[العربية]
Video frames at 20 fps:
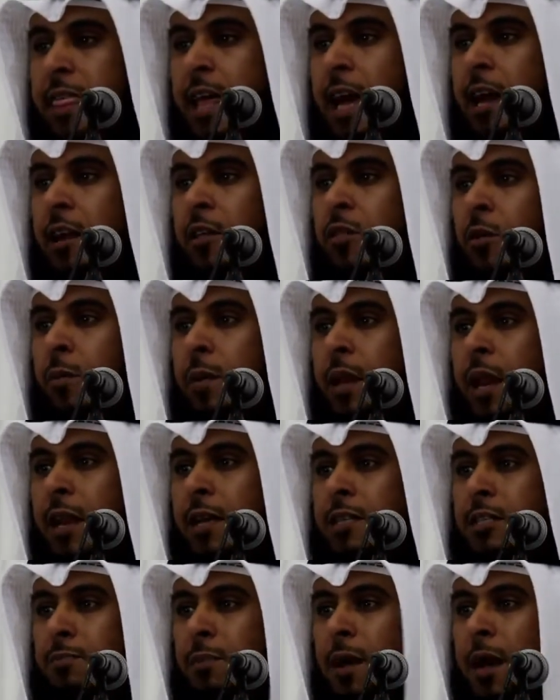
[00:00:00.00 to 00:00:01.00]
الثالث من
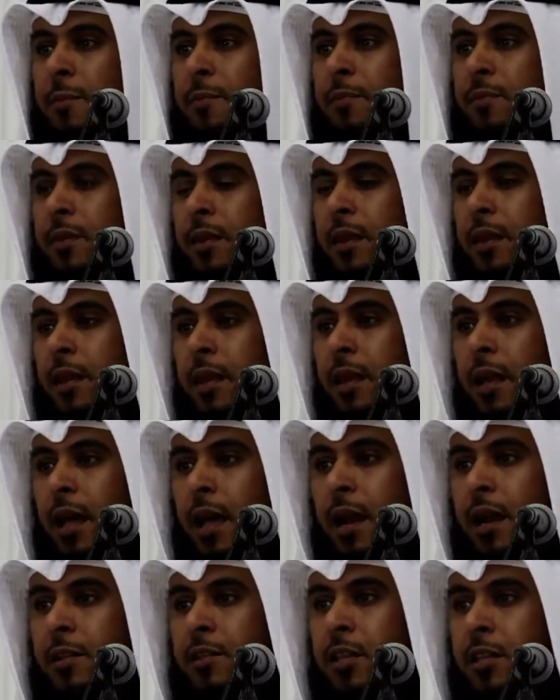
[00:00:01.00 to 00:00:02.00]
الأسباب
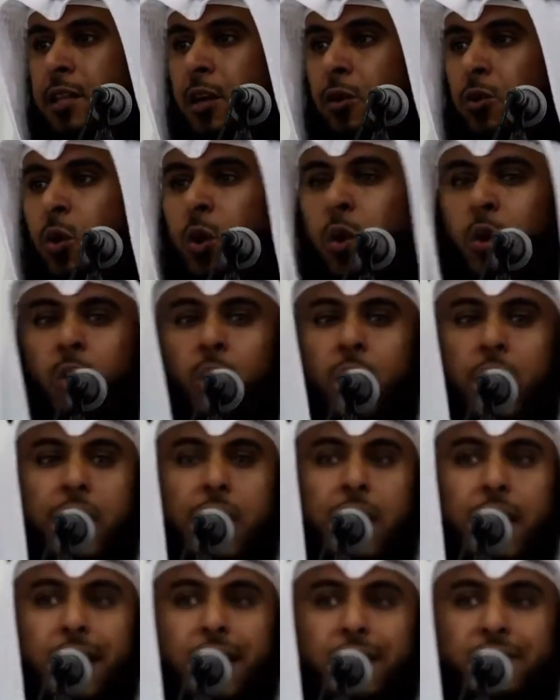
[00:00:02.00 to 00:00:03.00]
التي تدل
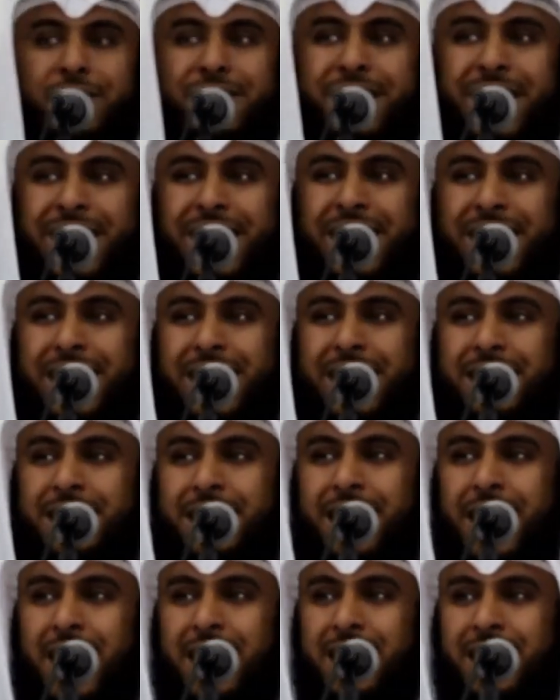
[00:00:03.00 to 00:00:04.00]
على
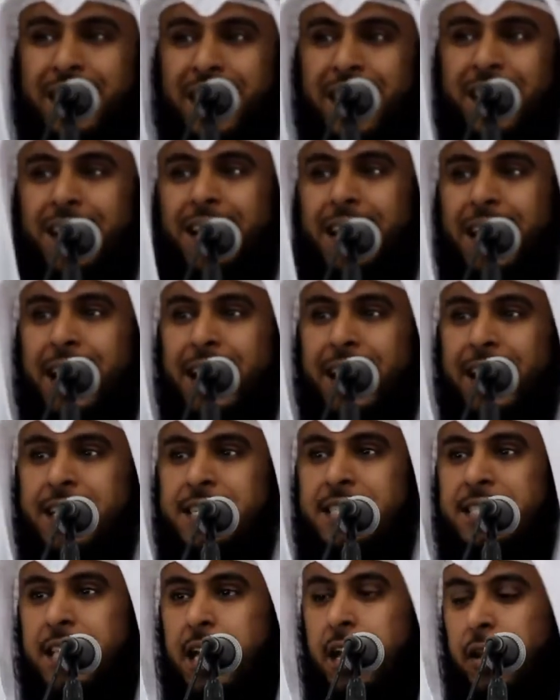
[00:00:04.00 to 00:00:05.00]
أفضلية أن يرقي
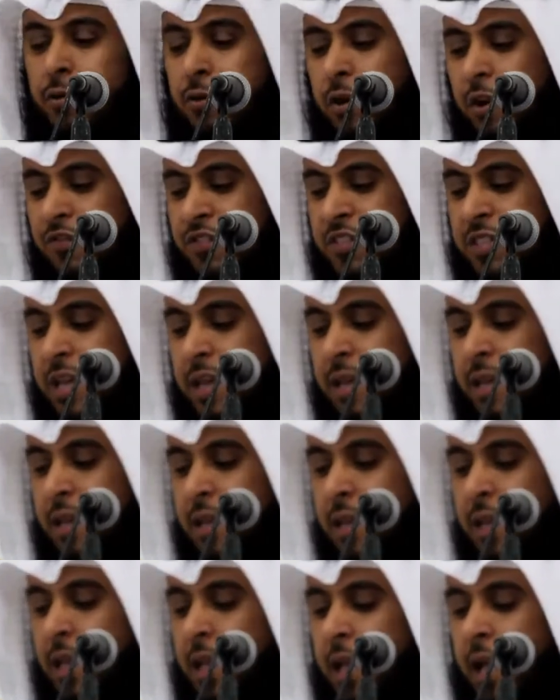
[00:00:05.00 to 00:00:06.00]
الإنسان نفسه
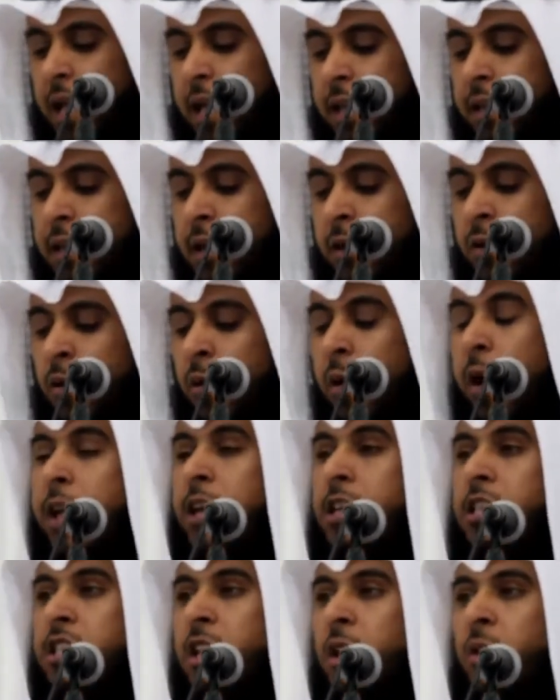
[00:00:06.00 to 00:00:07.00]
أنه
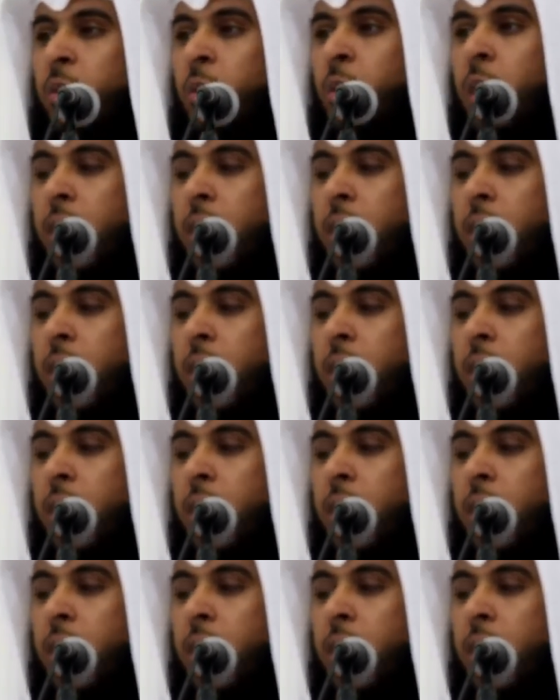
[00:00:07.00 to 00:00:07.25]
أيسر